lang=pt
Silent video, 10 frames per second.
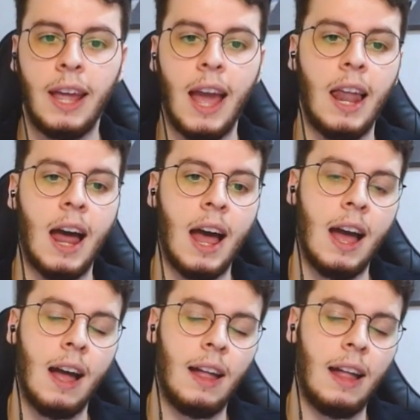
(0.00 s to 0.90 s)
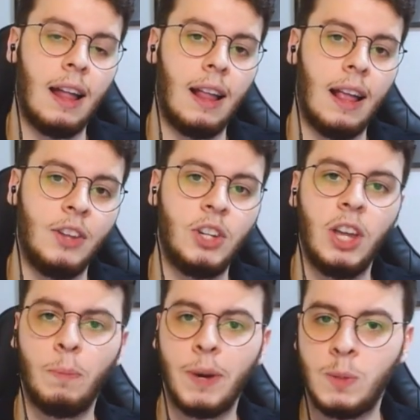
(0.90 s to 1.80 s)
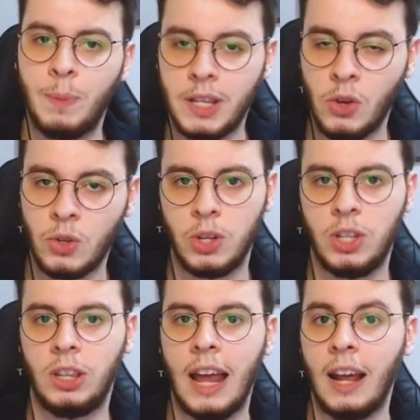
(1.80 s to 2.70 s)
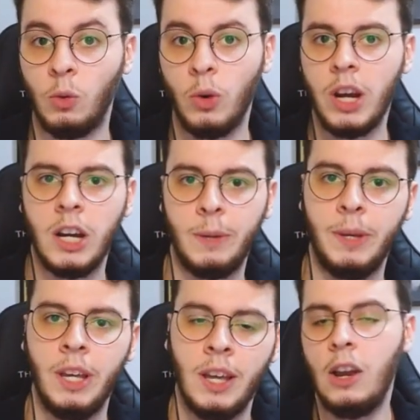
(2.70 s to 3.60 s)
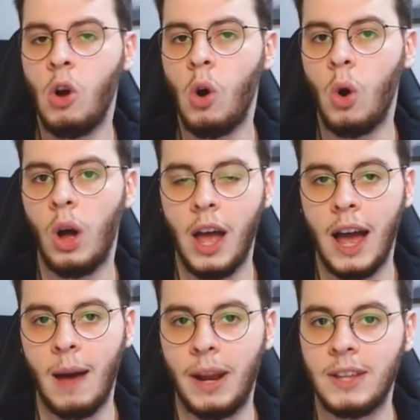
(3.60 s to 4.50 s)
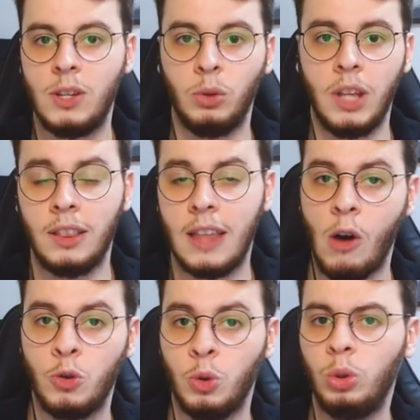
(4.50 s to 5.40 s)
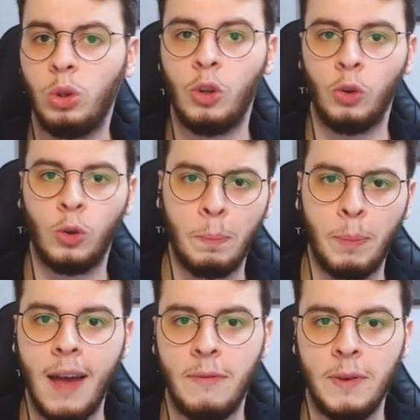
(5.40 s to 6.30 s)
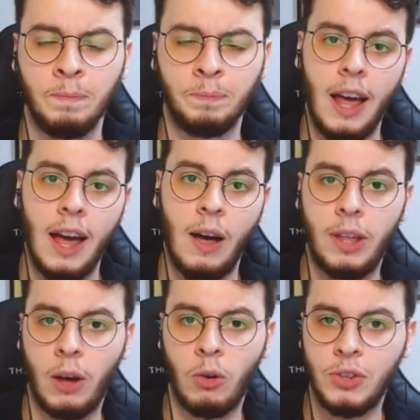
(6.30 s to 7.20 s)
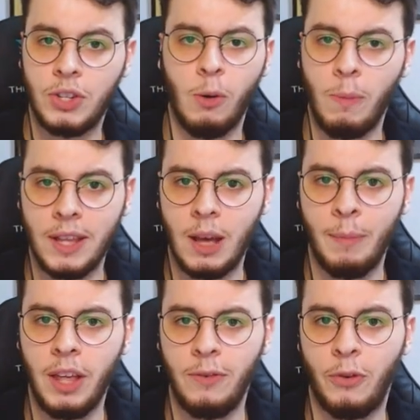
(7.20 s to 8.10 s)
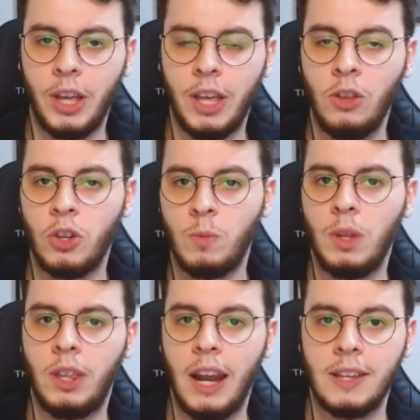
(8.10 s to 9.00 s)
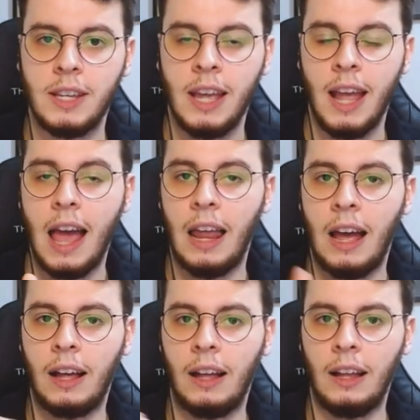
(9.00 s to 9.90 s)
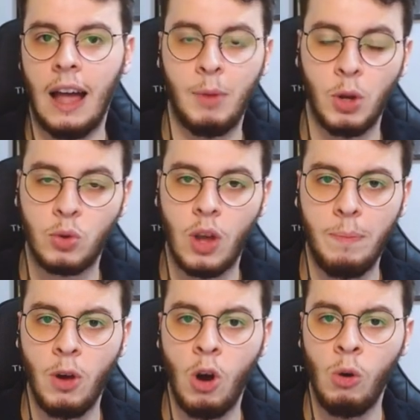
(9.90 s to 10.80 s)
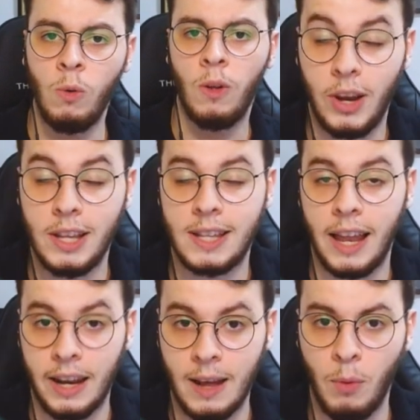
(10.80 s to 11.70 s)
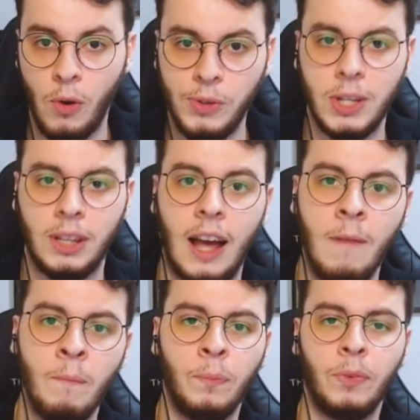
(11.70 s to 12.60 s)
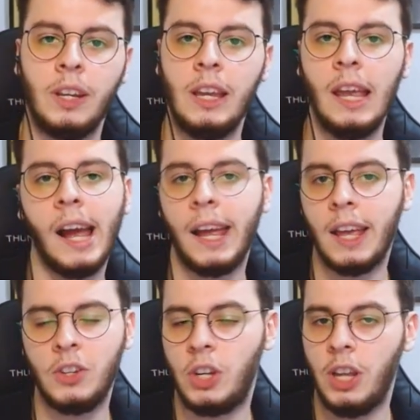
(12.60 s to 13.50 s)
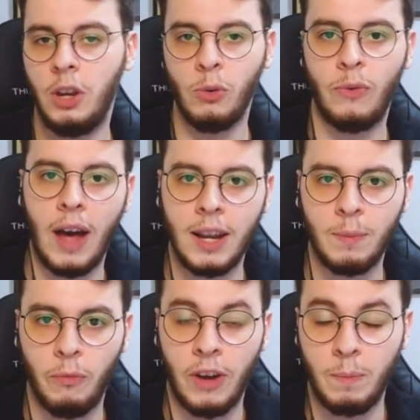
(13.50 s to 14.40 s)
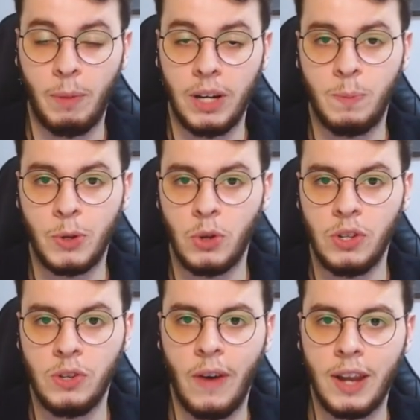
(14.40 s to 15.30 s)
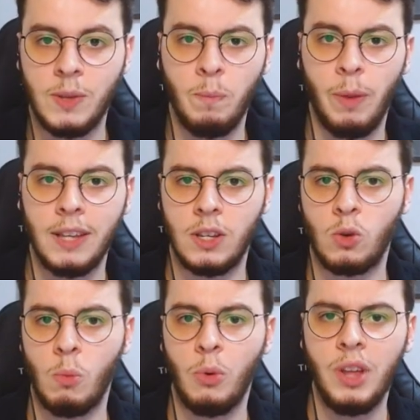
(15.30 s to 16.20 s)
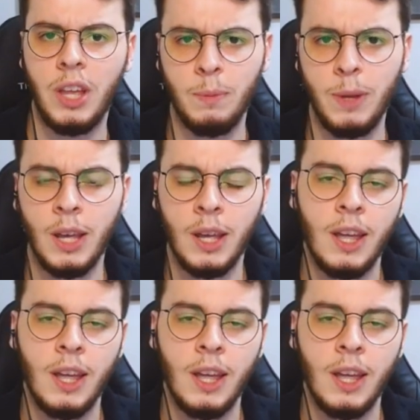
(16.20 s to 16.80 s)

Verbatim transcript: que ela adquiriu participação societária no IRB, criou a Brasil Dental junto com a Odontoprev, é, o que aconteceu basicamente foi que em 2013 ela abriu sua IPO, foi listada na bolsa, tá? E aí adquiriu várias, participações em várias empresas, como o IRB. Em